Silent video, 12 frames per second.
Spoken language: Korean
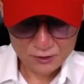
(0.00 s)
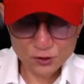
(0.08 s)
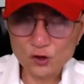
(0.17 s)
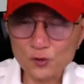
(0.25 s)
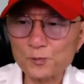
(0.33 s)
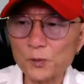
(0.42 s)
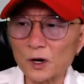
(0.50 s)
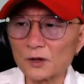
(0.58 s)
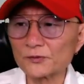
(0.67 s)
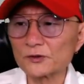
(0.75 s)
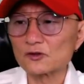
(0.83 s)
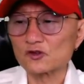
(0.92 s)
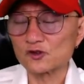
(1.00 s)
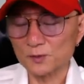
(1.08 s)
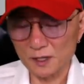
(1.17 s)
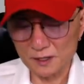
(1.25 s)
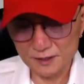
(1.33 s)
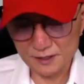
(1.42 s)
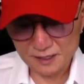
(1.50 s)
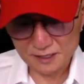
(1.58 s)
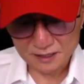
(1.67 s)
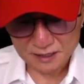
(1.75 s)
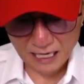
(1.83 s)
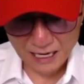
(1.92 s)
6번, 9번,
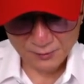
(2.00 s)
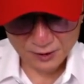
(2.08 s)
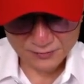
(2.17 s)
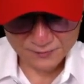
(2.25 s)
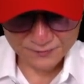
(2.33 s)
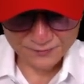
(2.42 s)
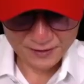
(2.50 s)
4번.